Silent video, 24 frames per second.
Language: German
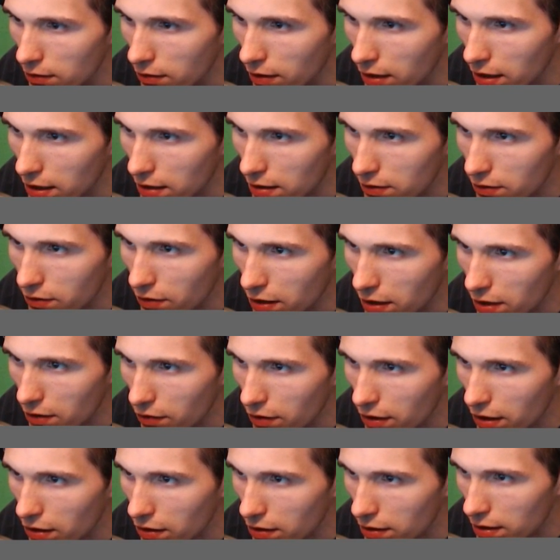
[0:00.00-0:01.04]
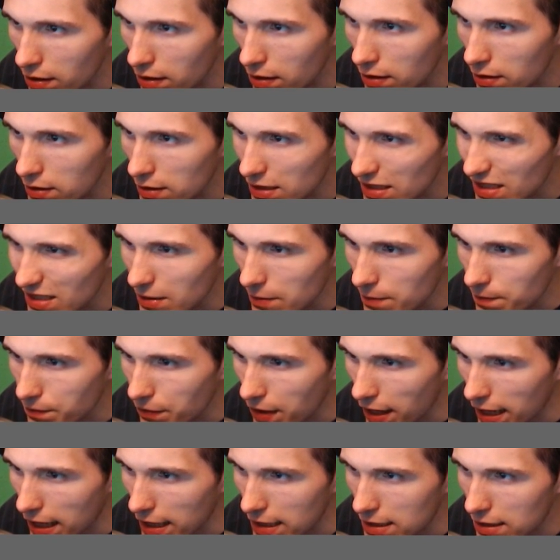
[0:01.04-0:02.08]
Warte, warte, warte.
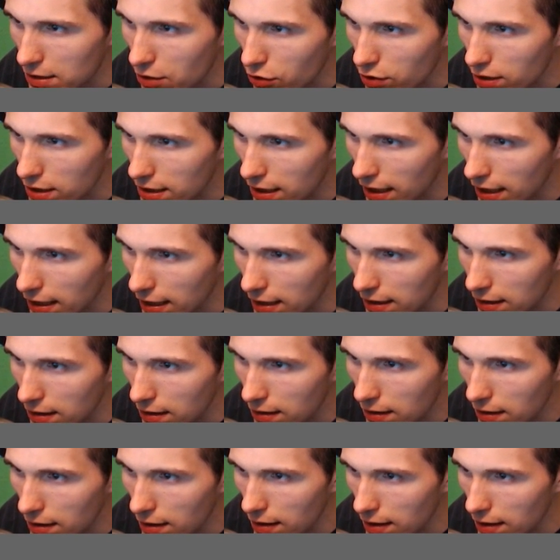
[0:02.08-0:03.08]
Er kann sich noch nicht drehen.